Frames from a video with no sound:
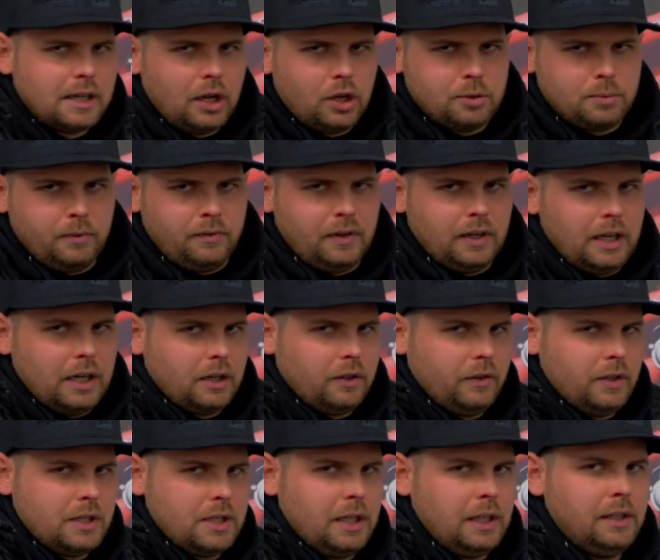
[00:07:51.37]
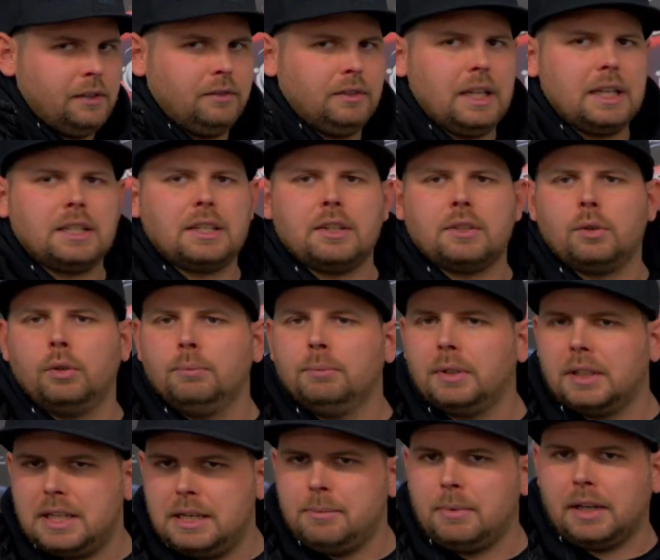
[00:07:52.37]
der Auspuffanlage verteilen. Das ist das
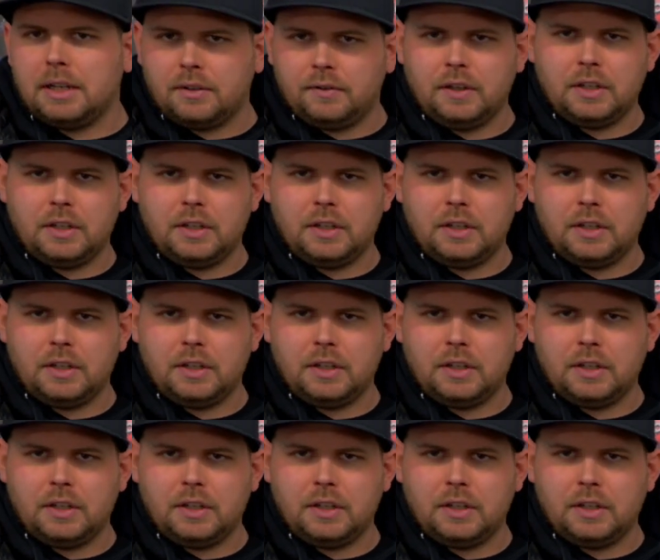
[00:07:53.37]
Grundprinzip eines